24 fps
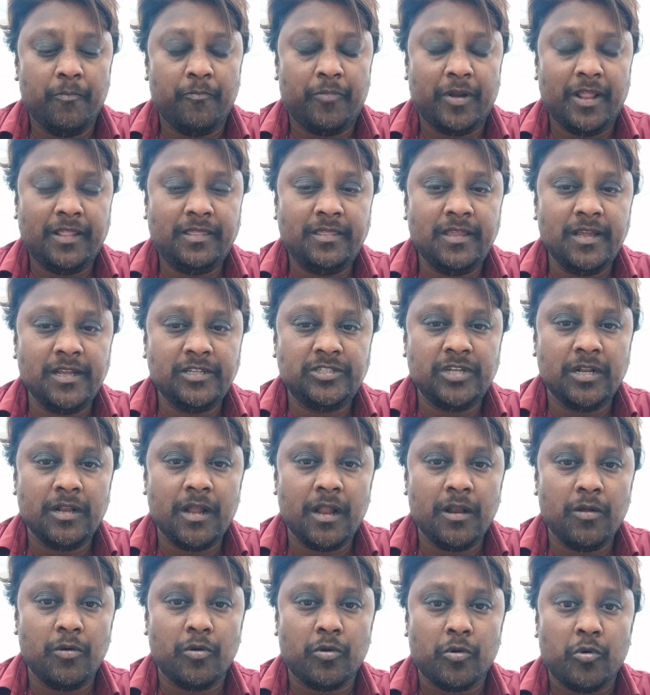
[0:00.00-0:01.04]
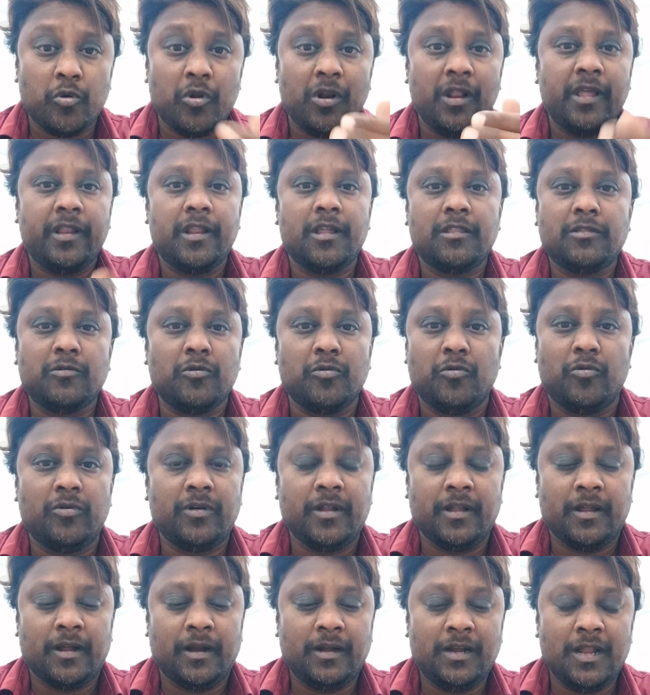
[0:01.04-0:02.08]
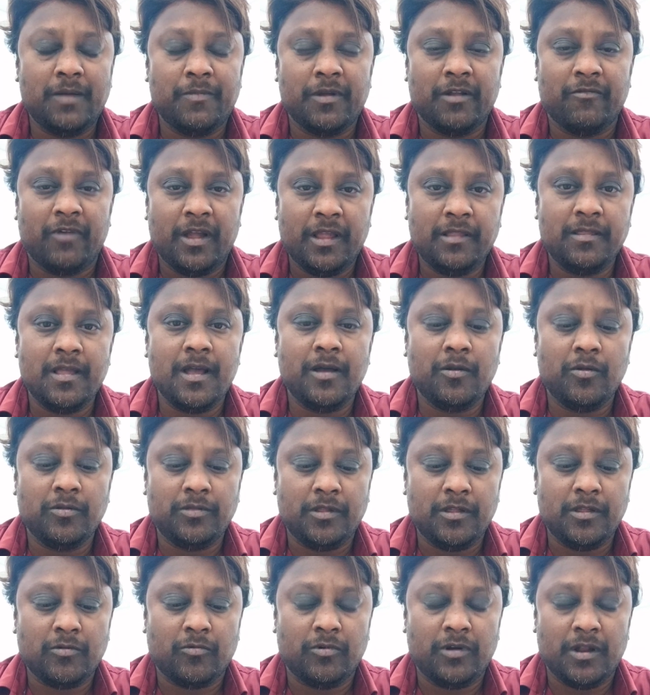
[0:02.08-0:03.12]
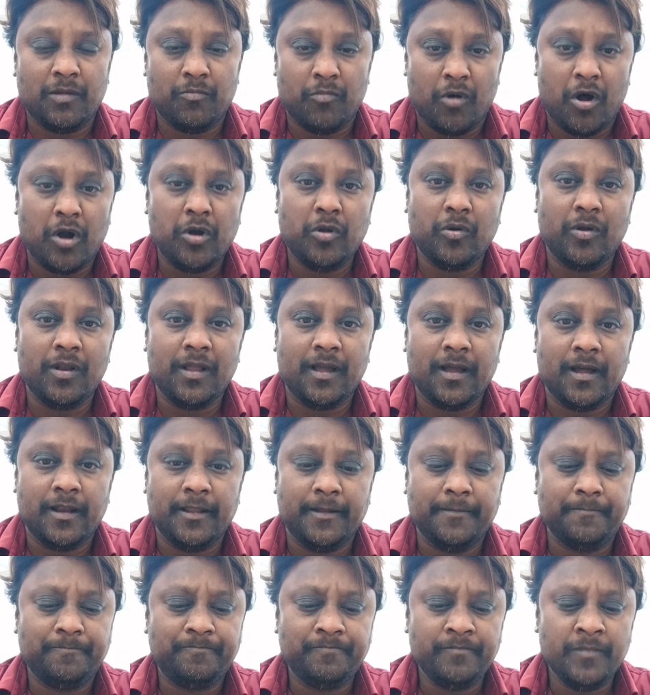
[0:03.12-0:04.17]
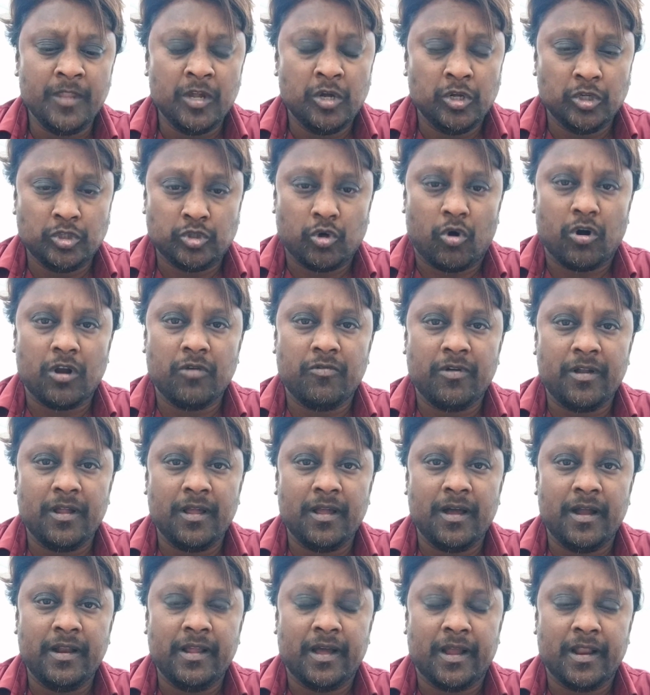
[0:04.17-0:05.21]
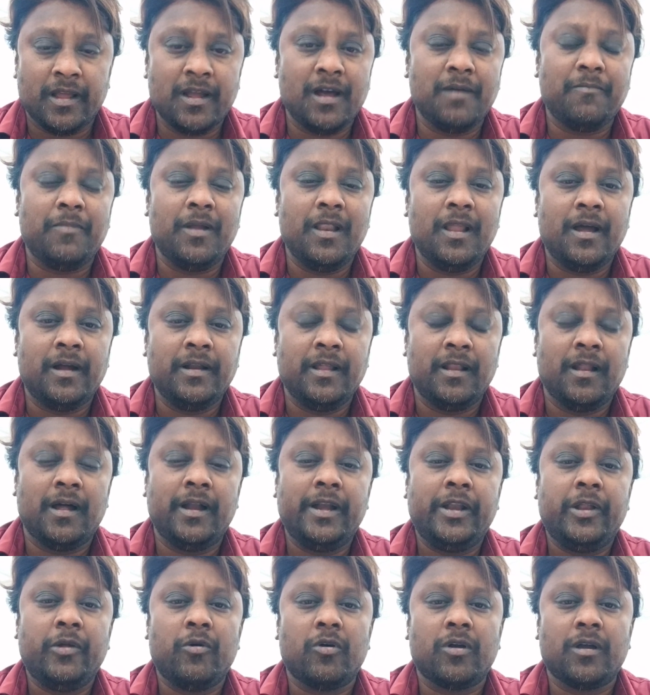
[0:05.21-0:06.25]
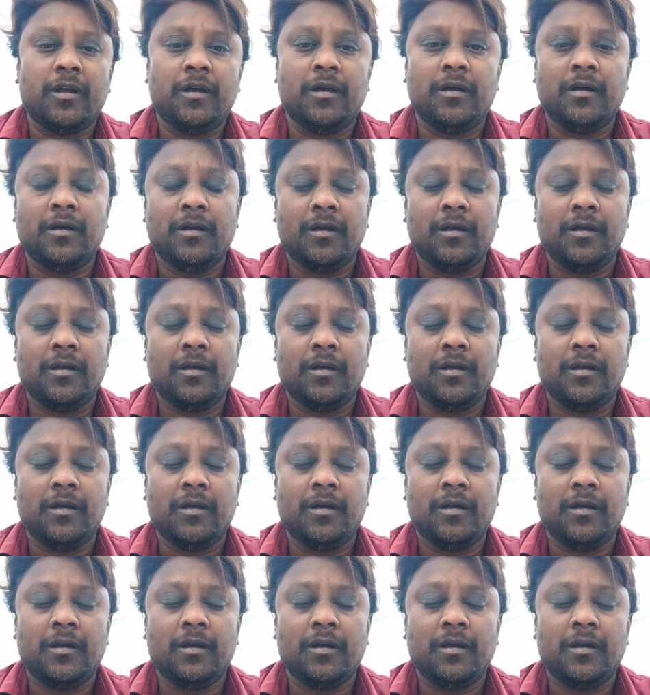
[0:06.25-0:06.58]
ప్రతి జిల్లాలో రూరల్ ఏరియాస్ కొన్ని ఉంటాయి అంటే మన వైజాగ్లో తీసుకుంటే మాడుగలు కానీ చోడవరం కానీ అనకాపల్లి కానీ ఇలాంటి ఒక